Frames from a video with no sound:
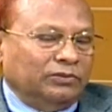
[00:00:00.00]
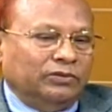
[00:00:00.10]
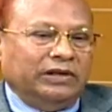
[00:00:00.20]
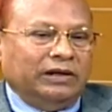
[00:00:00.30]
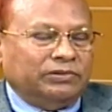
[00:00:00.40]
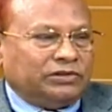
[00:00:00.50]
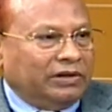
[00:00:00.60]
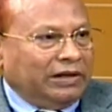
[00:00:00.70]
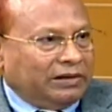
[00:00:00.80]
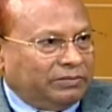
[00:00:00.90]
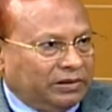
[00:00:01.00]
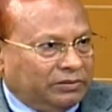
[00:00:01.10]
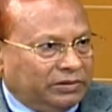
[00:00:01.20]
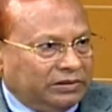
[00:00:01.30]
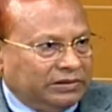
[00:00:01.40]
উনি এই বিষয়ে লেখাপড়া
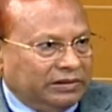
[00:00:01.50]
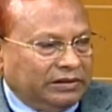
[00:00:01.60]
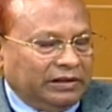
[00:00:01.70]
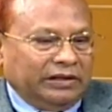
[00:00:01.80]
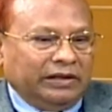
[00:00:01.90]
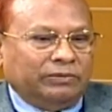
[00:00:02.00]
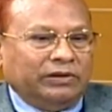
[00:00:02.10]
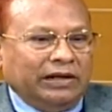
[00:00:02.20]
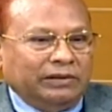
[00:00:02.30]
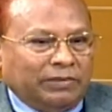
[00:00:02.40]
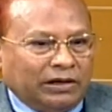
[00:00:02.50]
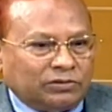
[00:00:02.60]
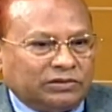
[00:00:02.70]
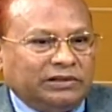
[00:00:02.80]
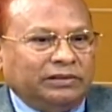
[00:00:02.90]
করেছেন এবং এই
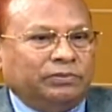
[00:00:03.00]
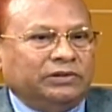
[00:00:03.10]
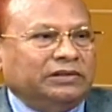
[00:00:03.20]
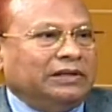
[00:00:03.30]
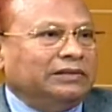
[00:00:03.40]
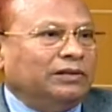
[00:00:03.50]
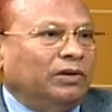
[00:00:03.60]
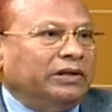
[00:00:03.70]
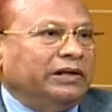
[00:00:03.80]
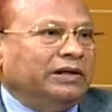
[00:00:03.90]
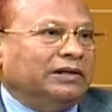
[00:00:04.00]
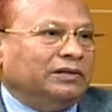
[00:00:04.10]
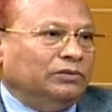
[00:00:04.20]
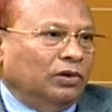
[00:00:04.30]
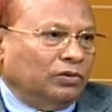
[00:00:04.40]
মানুষদের প্রতি তাদের অনেক
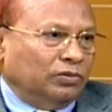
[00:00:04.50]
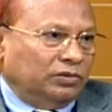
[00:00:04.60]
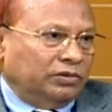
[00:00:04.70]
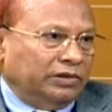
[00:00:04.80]
দরদ